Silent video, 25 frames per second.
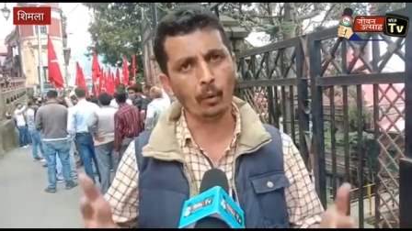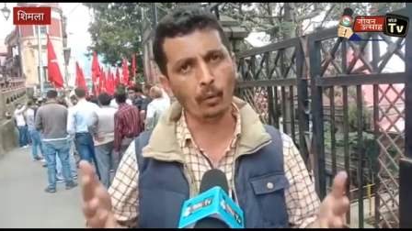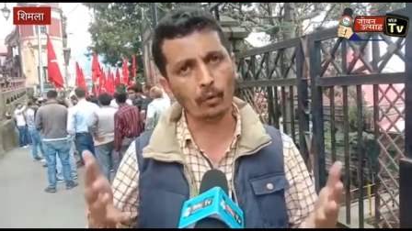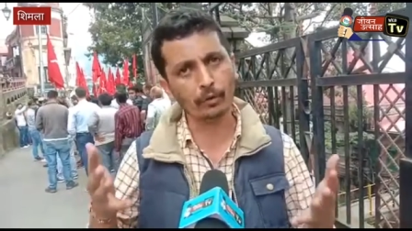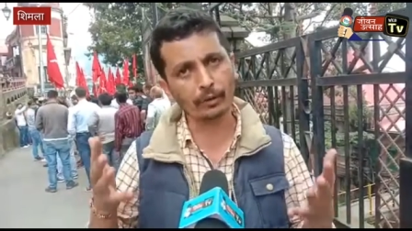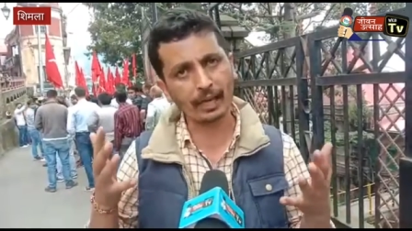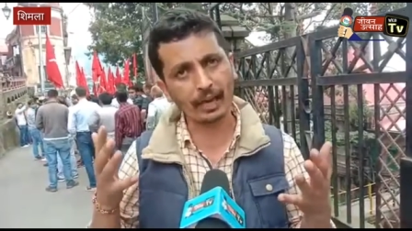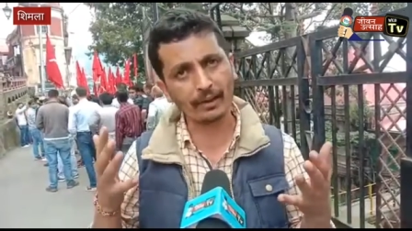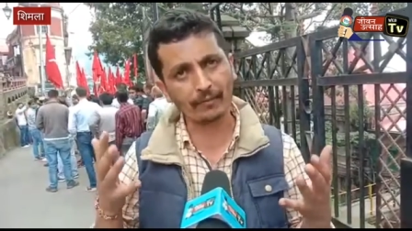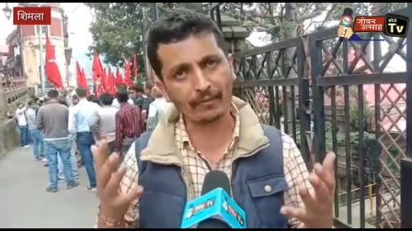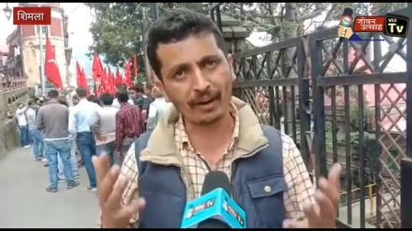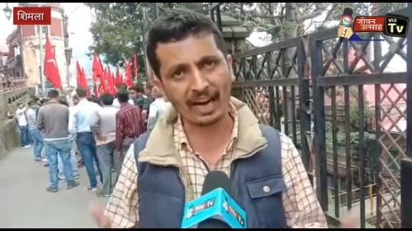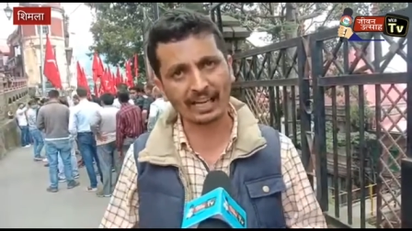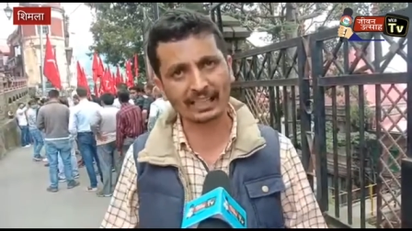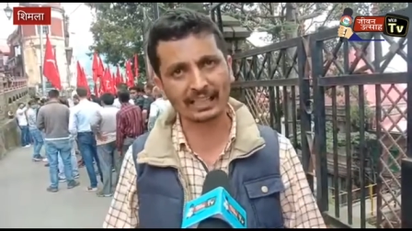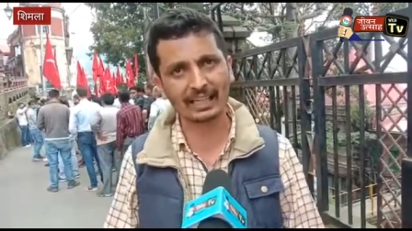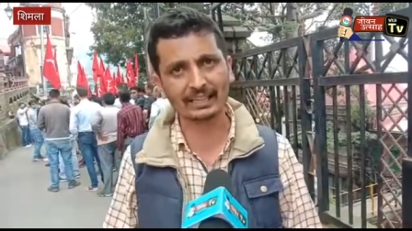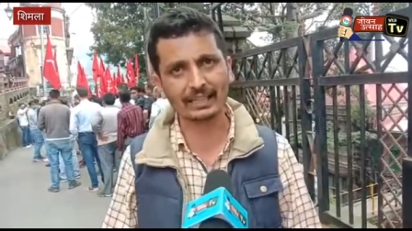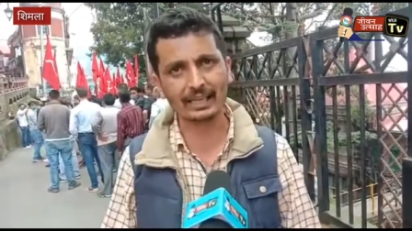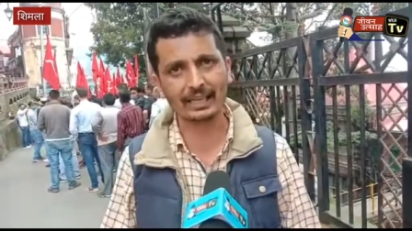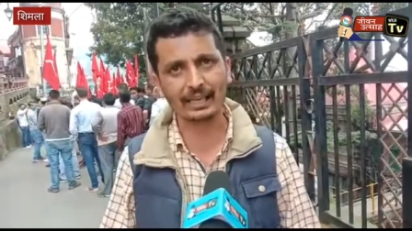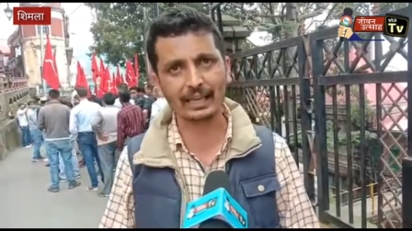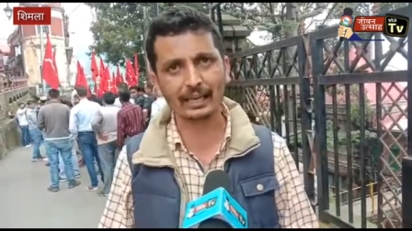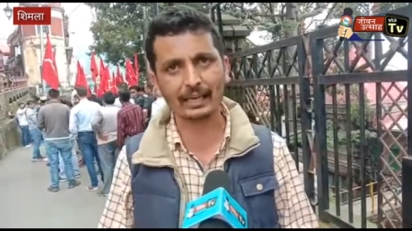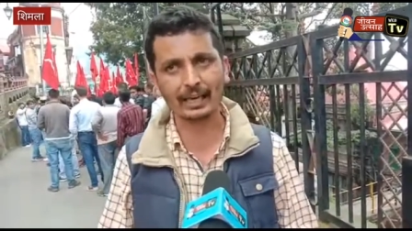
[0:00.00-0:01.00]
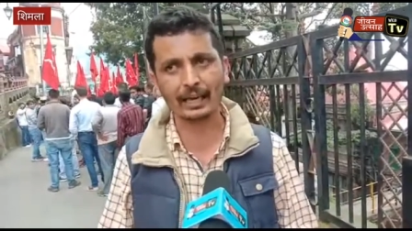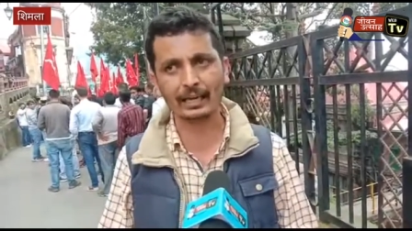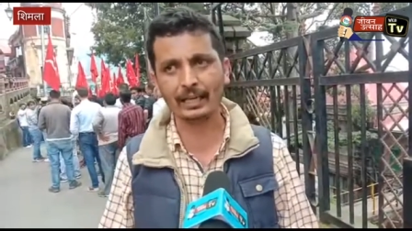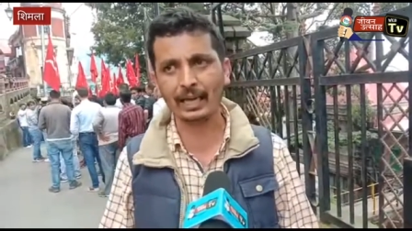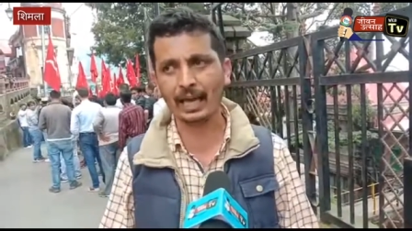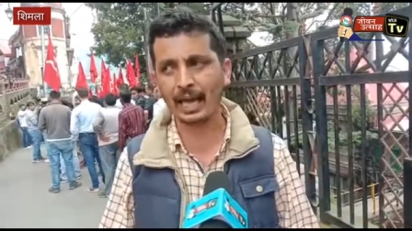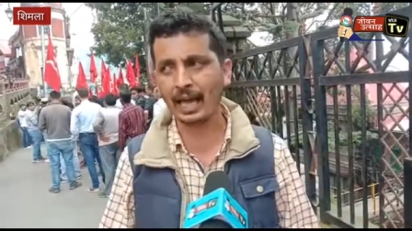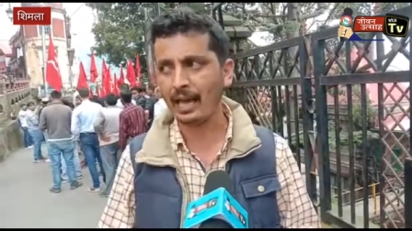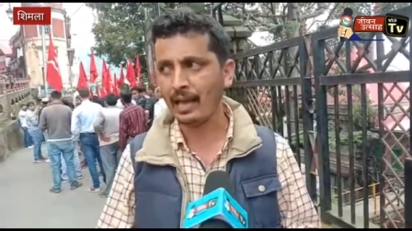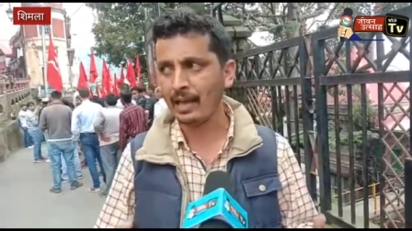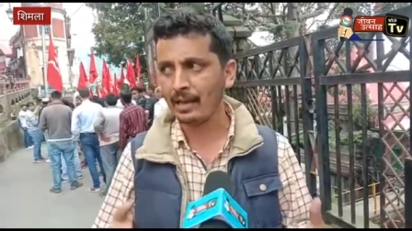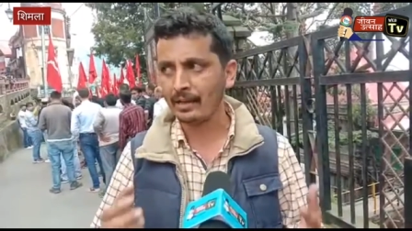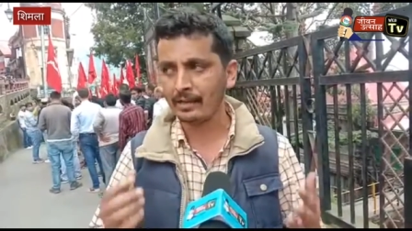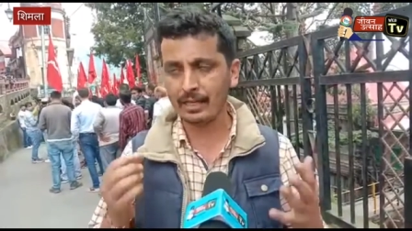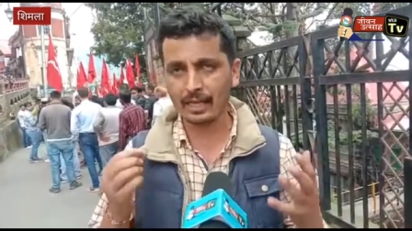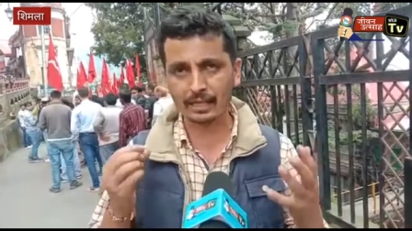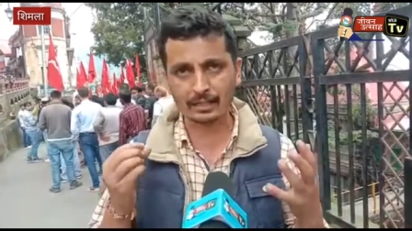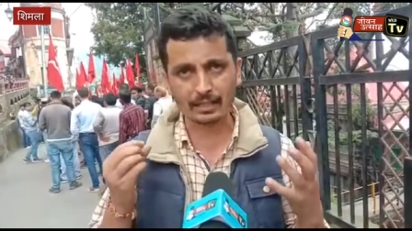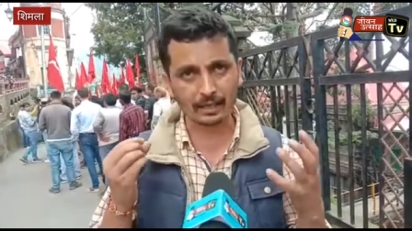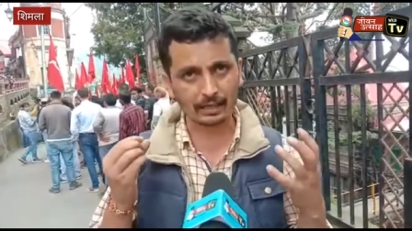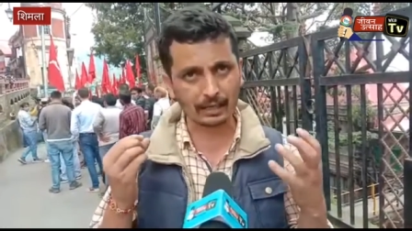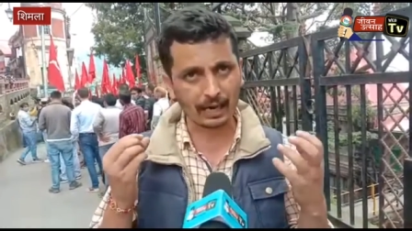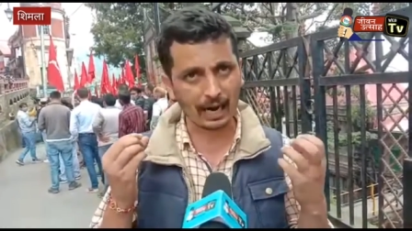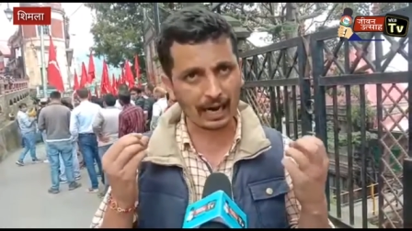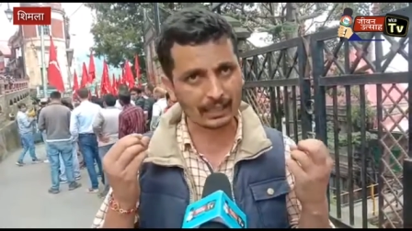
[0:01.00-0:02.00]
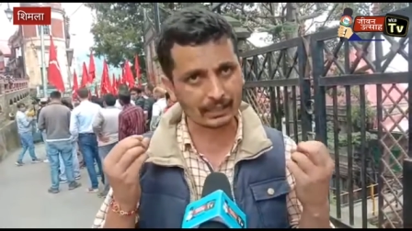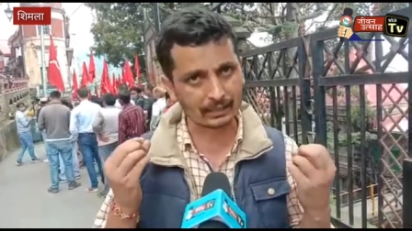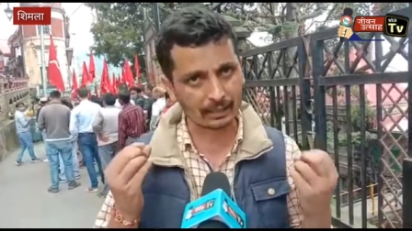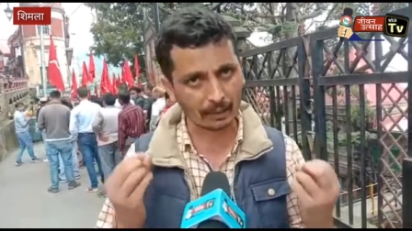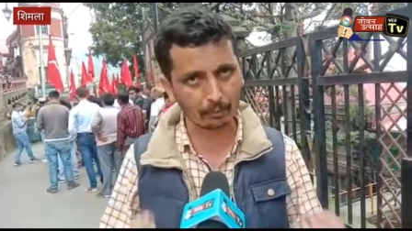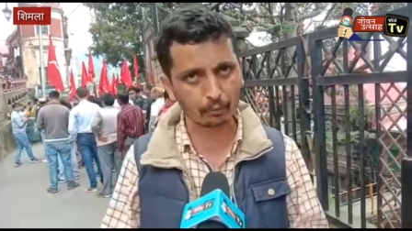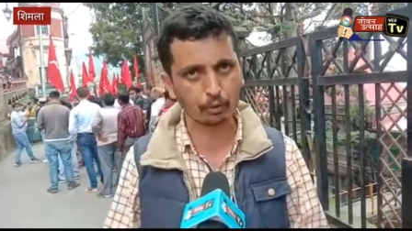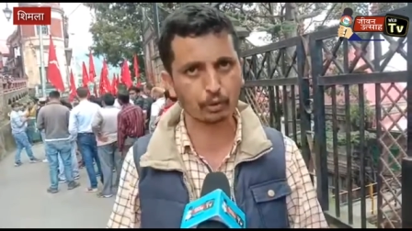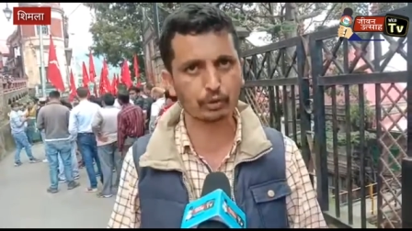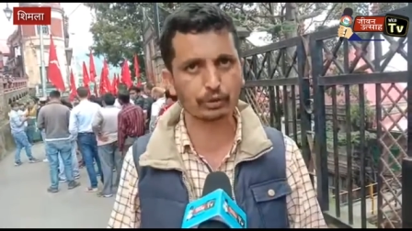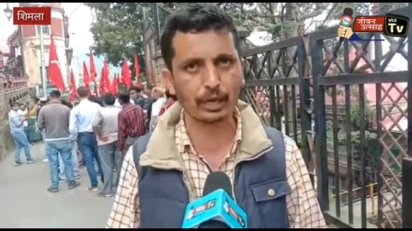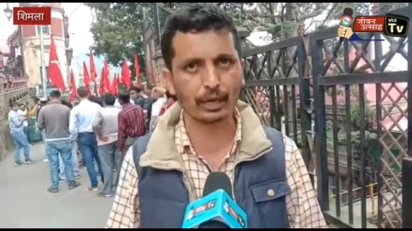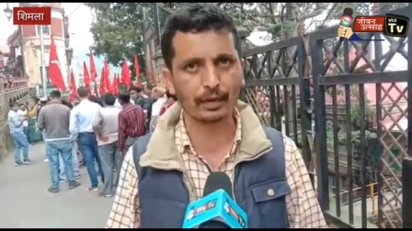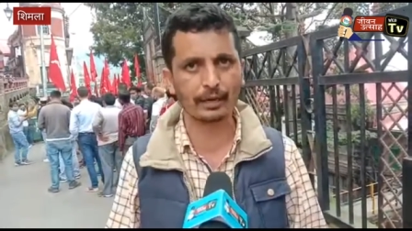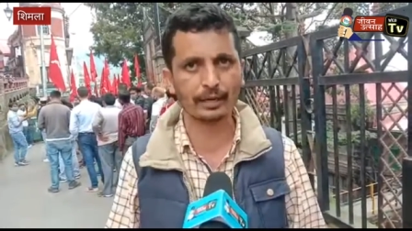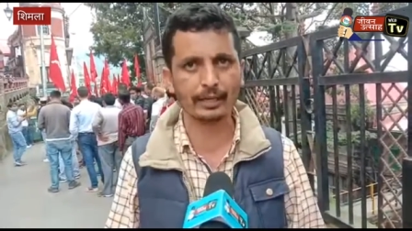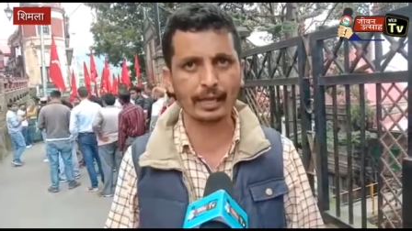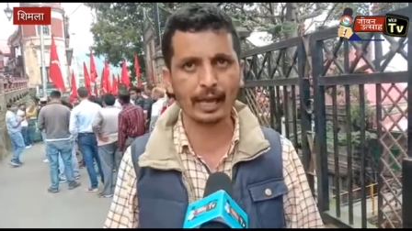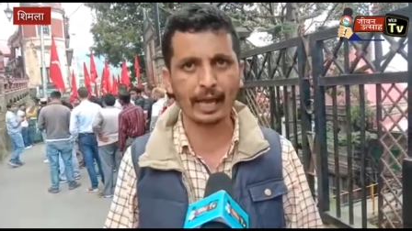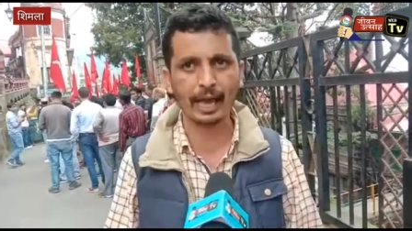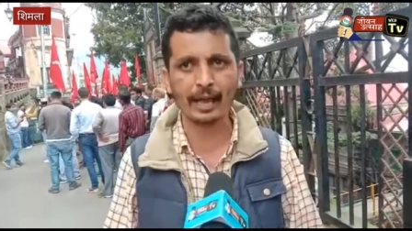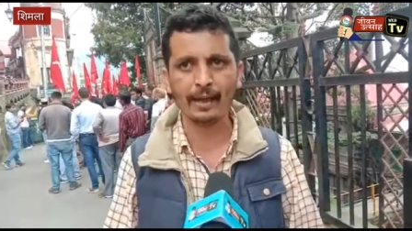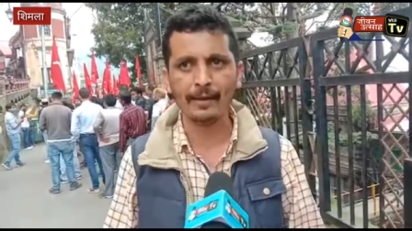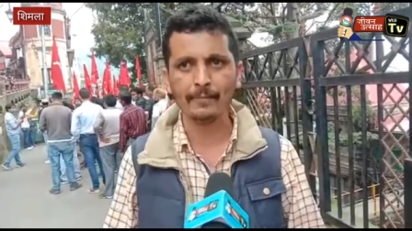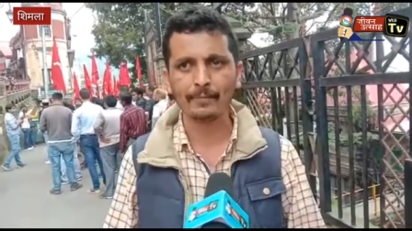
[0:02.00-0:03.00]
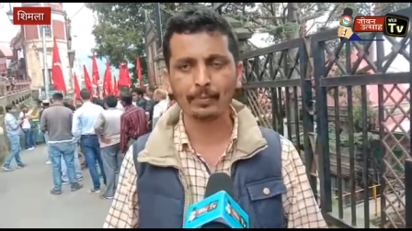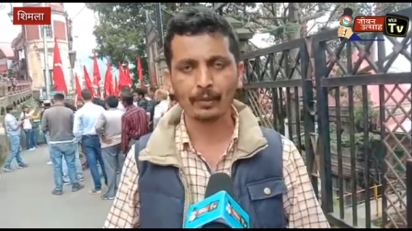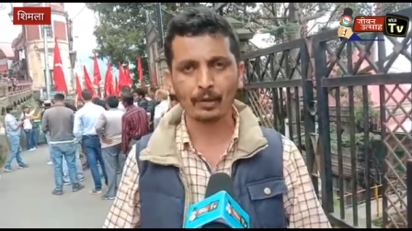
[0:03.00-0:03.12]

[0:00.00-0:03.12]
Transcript: उनके फायदा देने के लिए ये सरकार सब कुछ कर रही है